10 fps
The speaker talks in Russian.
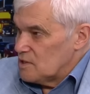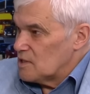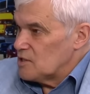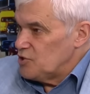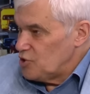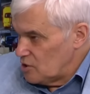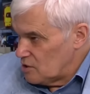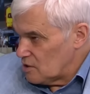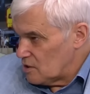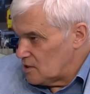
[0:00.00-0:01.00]

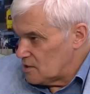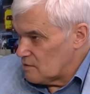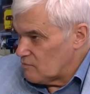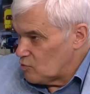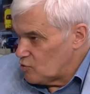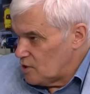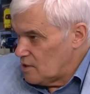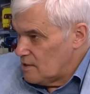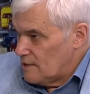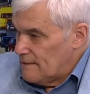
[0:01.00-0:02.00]
ограничение для лазерного луча,
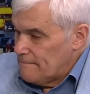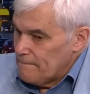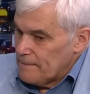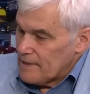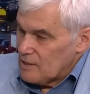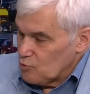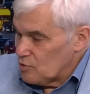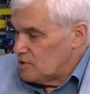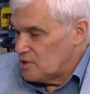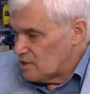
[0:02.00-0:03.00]
которое
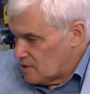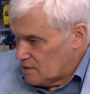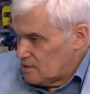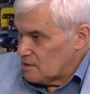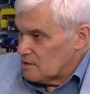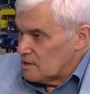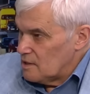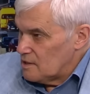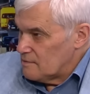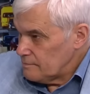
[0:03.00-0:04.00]
не характерно
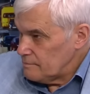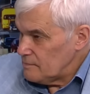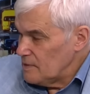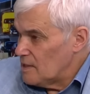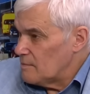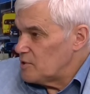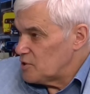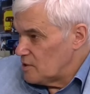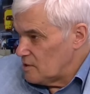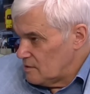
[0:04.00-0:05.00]
для
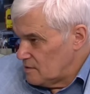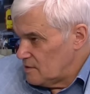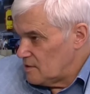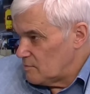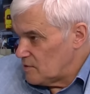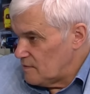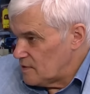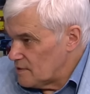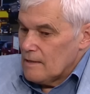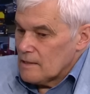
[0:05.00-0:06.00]
обычной системы
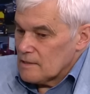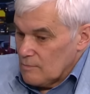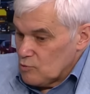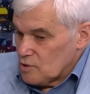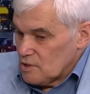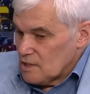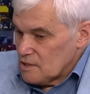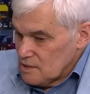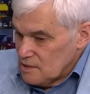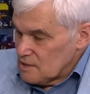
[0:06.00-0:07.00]
связи. К тому же
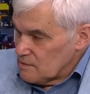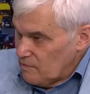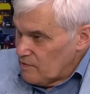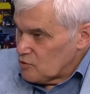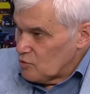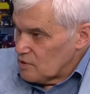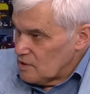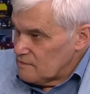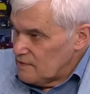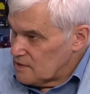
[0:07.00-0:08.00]
надо не забывать, что эта
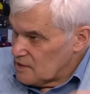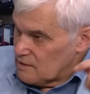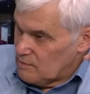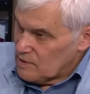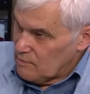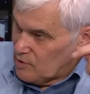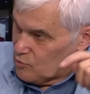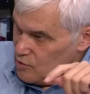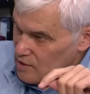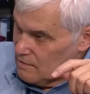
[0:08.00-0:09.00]
связь должна быть
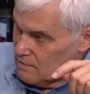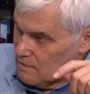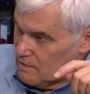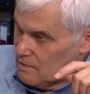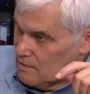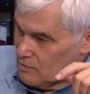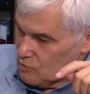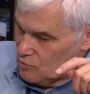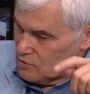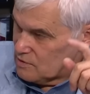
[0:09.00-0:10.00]
обоюдная. Угу.
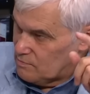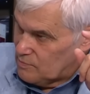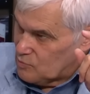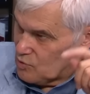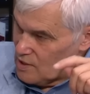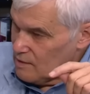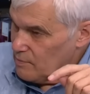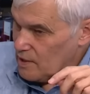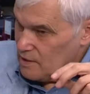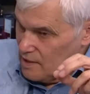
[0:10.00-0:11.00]
То есть туда и
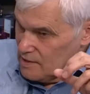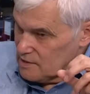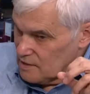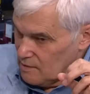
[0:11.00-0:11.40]
обратно. А если она